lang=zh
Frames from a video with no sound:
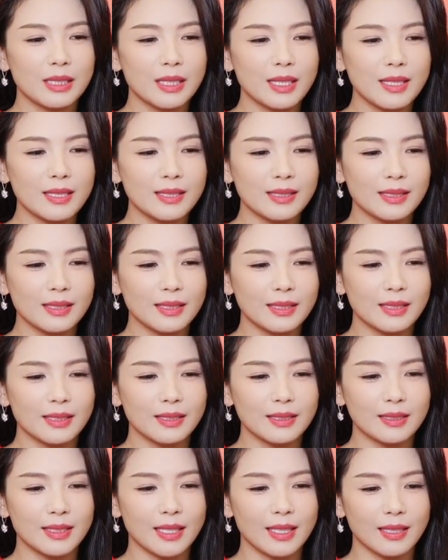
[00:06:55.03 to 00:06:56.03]
第一
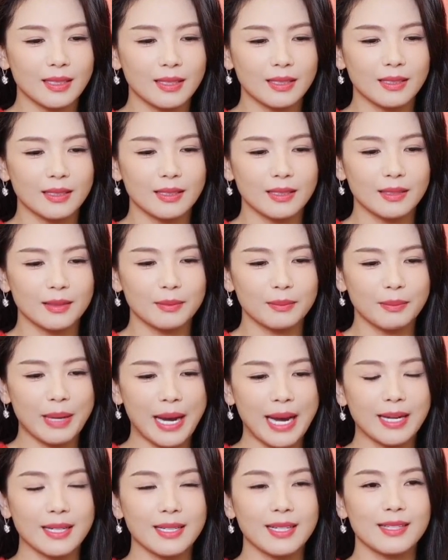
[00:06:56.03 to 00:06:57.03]
次那个
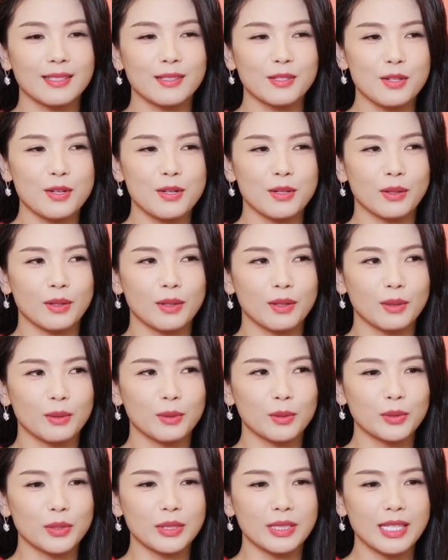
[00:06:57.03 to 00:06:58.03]
排练的时候，
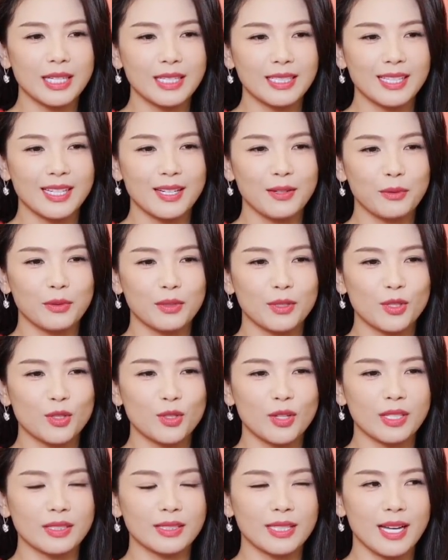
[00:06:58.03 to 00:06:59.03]
我觉得那天我的
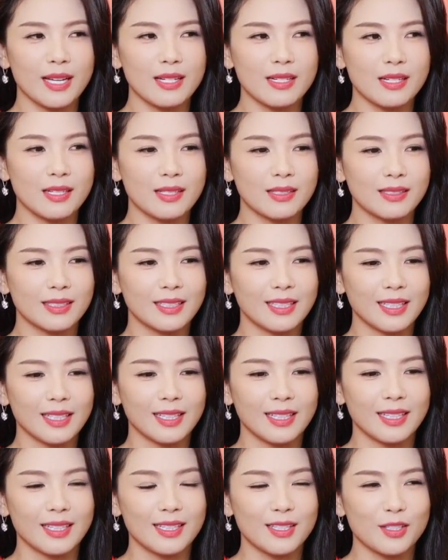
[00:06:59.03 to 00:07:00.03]
状态是。
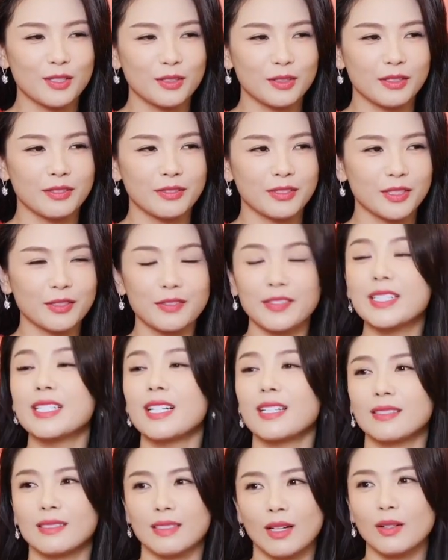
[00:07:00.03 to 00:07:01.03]
是是非
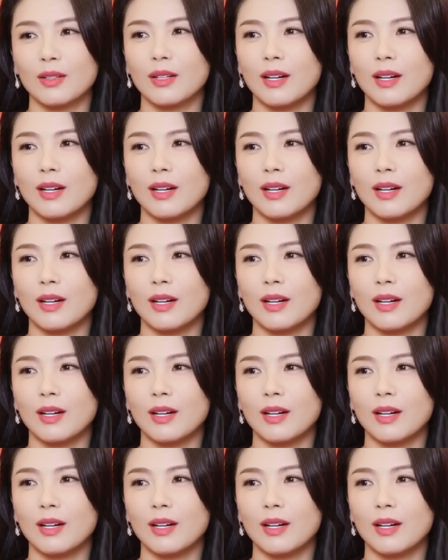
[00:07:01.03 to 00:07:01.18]
常糟